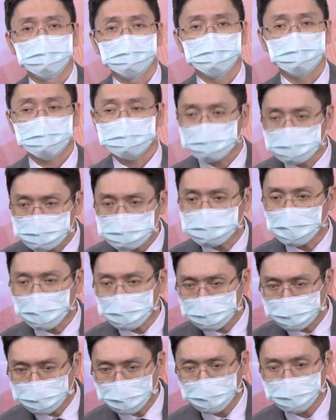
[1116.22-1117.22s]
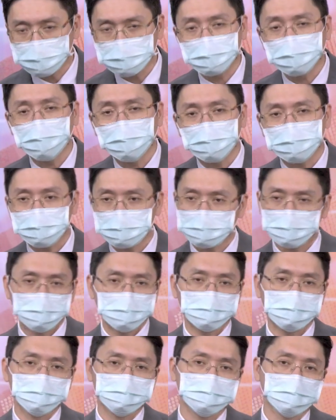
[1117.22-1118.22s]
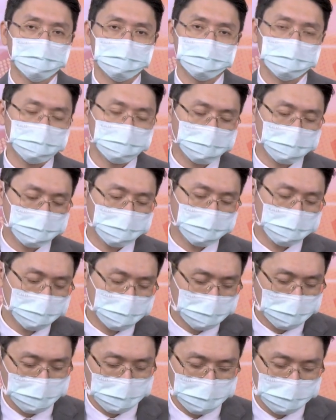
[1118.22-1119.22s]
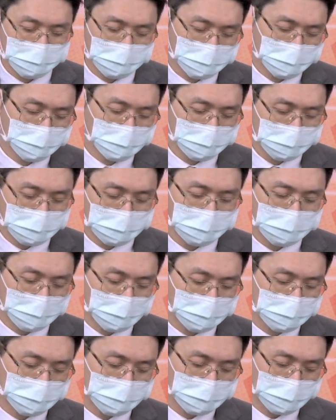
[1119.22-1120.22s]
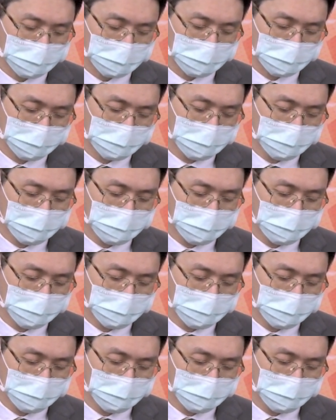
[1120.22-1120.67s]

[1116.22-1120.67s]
那低价的飙更快啊，当然高价的像六六四三这种，